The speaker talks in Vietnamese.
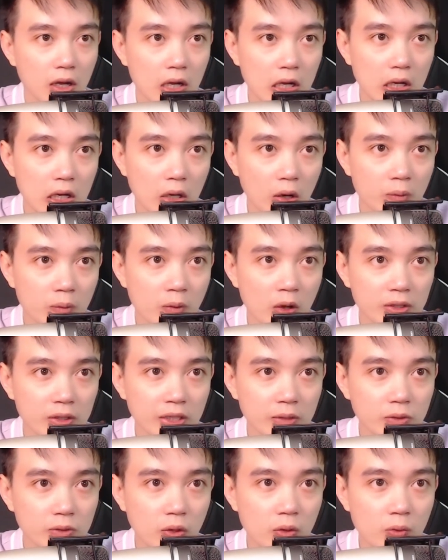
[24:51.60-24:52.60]
Lò mò
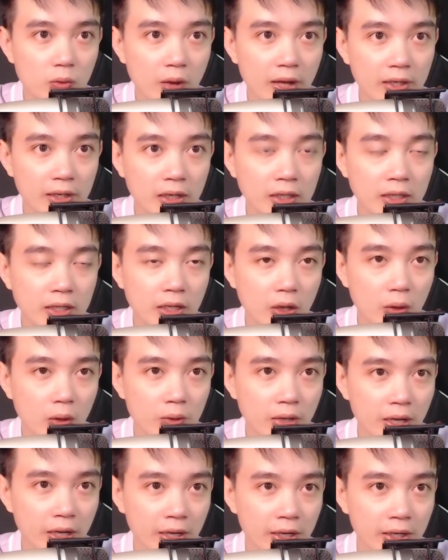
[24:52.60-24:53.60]
theo thói quen đến cái ổ
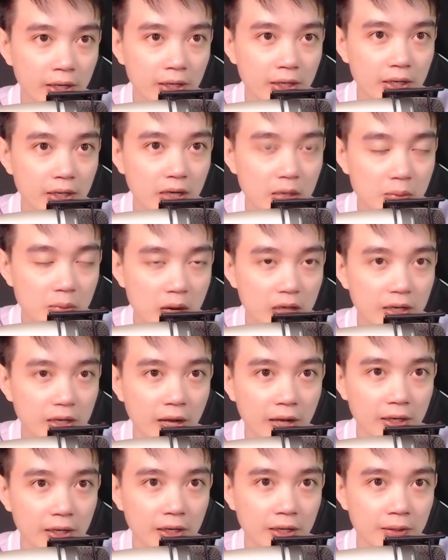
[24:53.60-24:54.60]
điện để bật
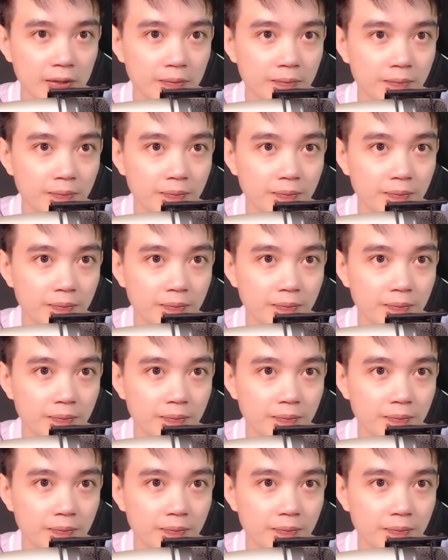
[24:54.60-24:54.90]
đèn lên.